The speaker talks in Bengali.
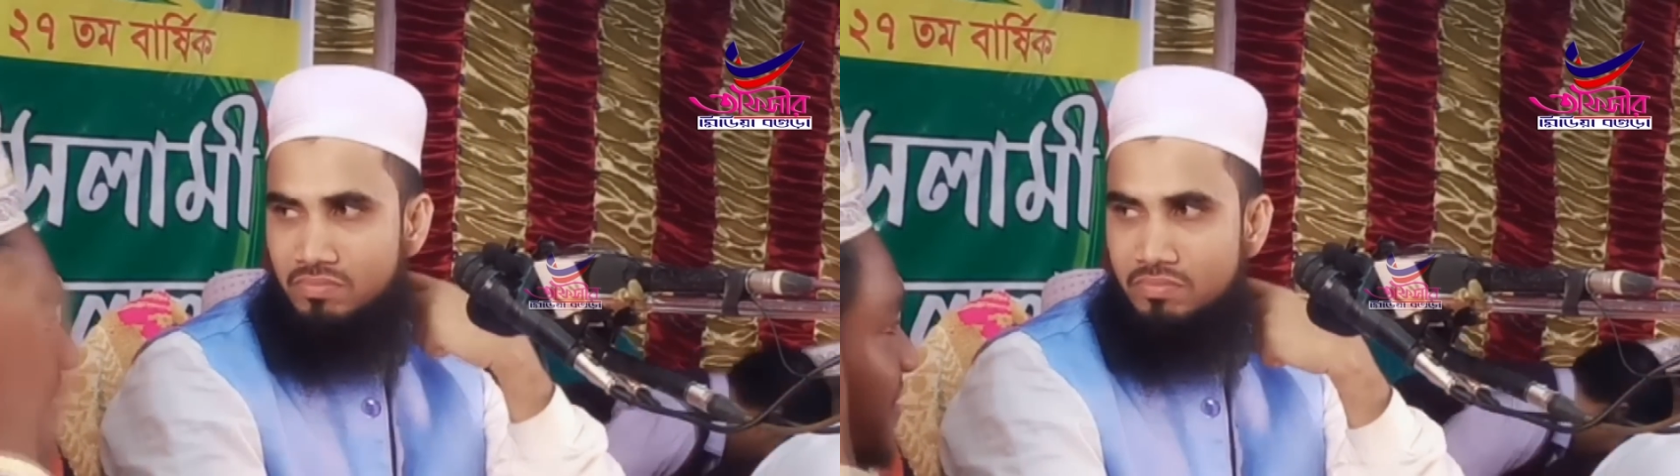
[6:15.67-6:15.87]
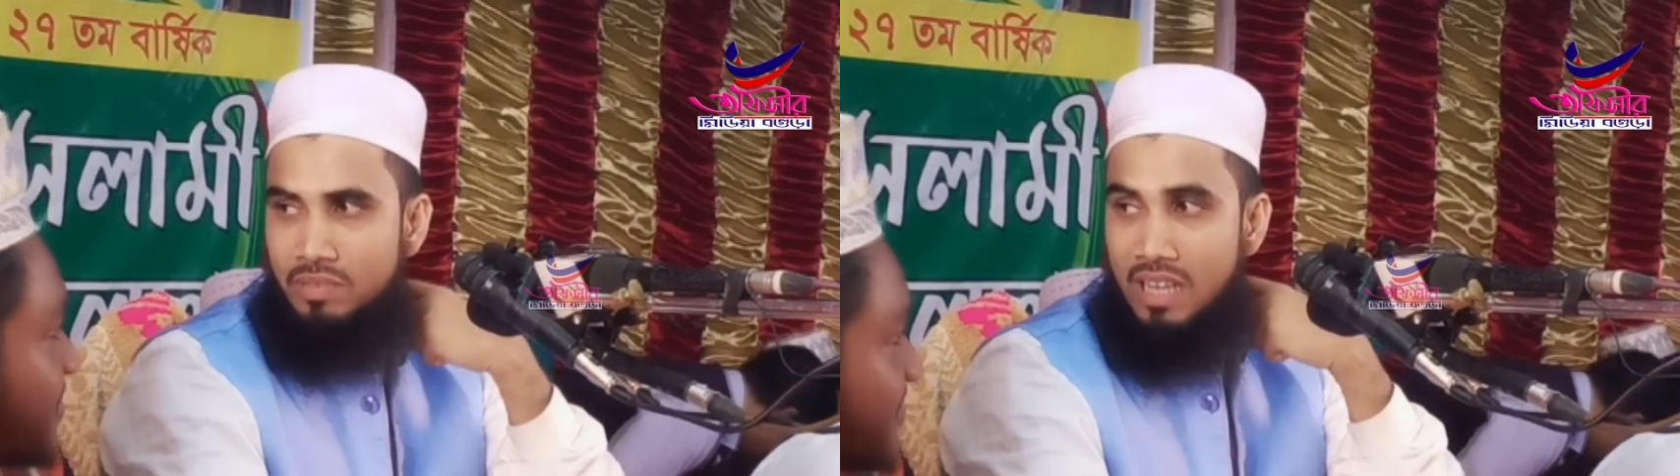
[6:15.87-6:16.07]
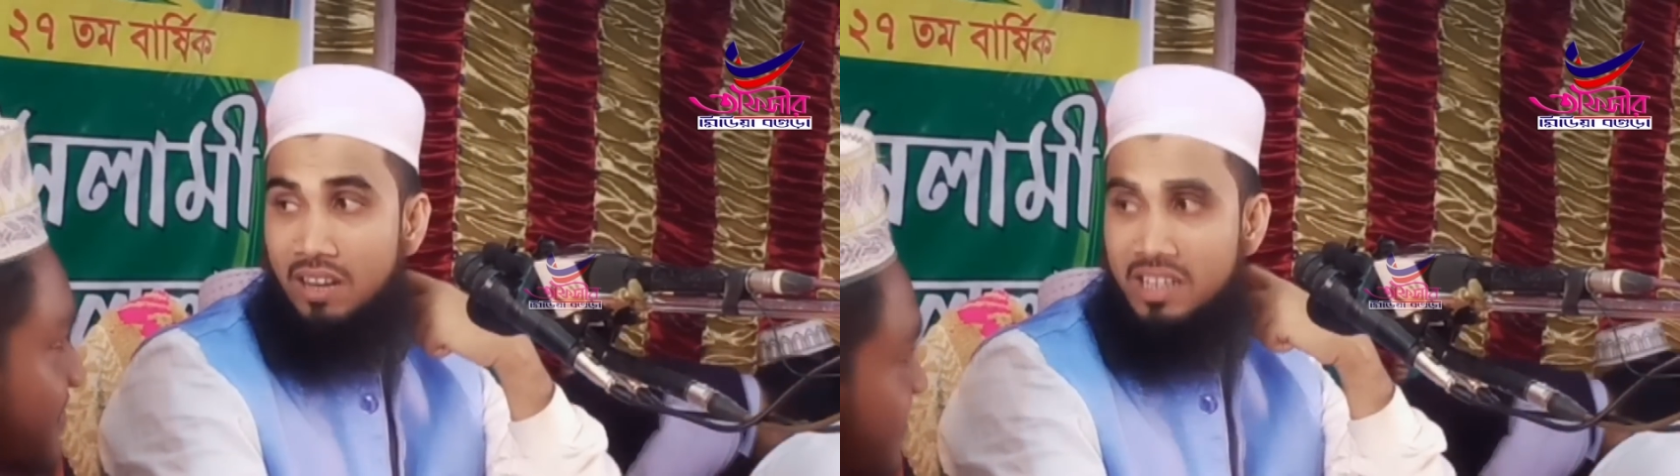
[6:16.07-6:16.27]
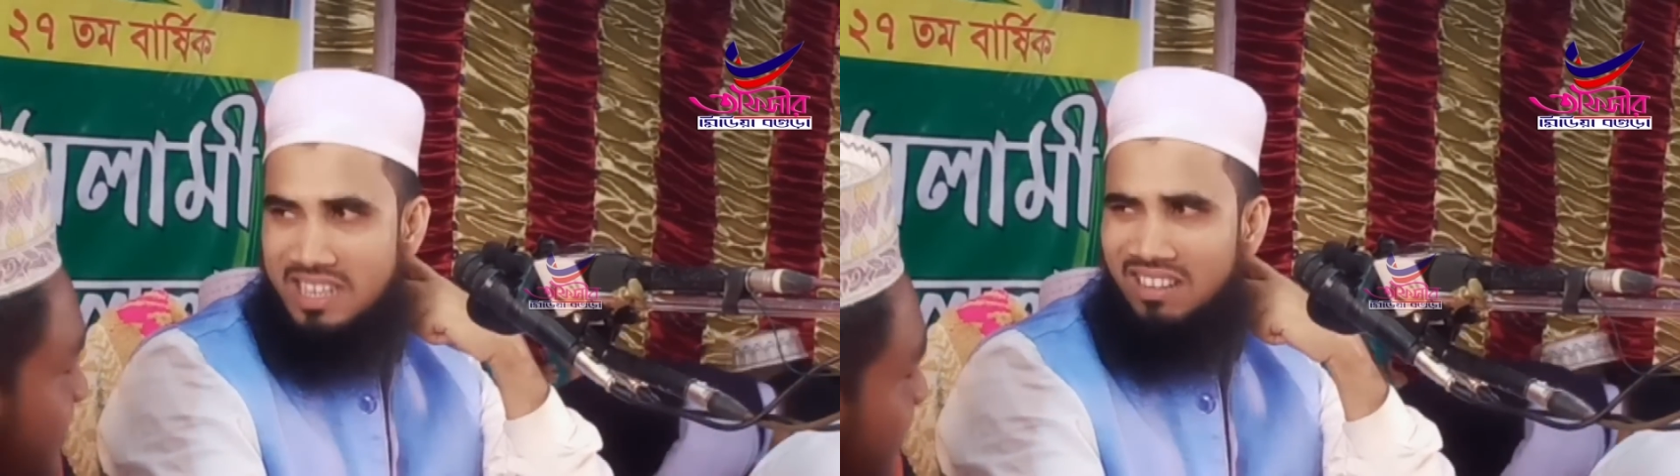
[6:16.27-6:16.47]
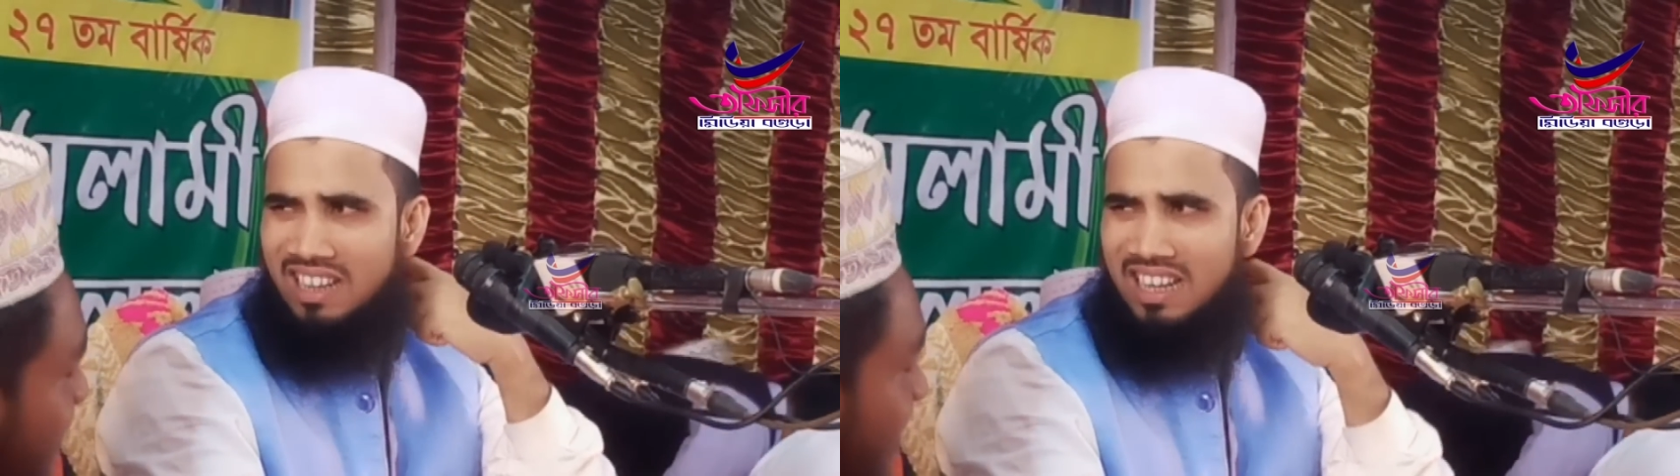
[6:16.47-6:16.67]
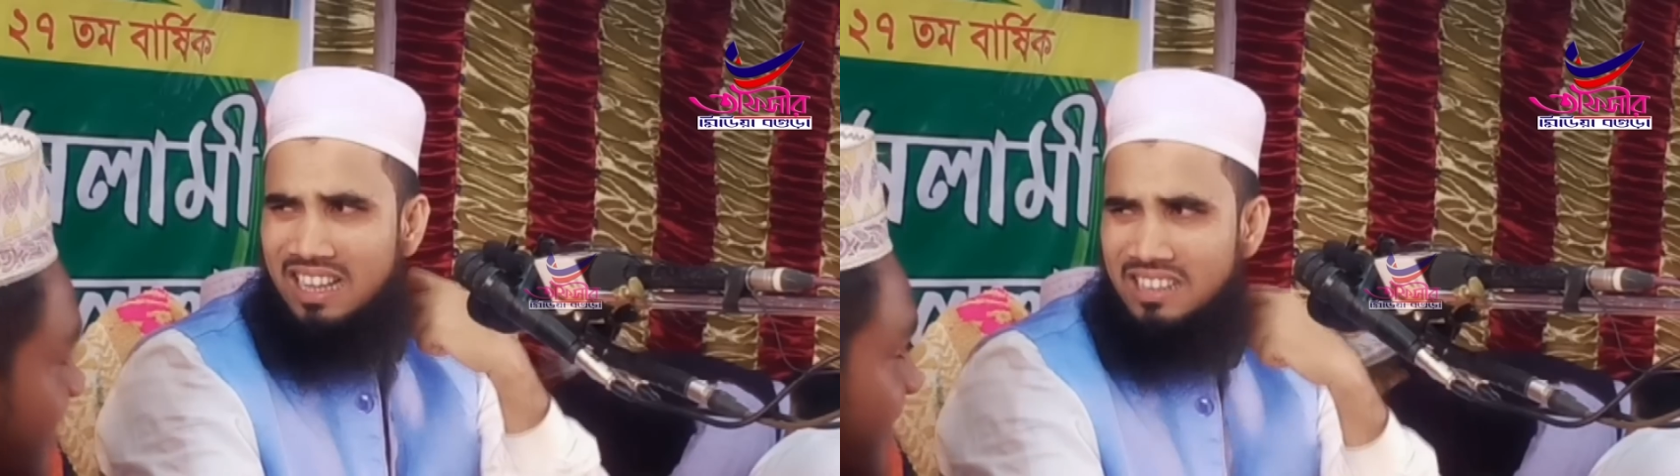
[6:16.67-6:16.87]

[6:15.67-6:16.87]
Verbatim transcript: বিয়ে হচ্ছে বলে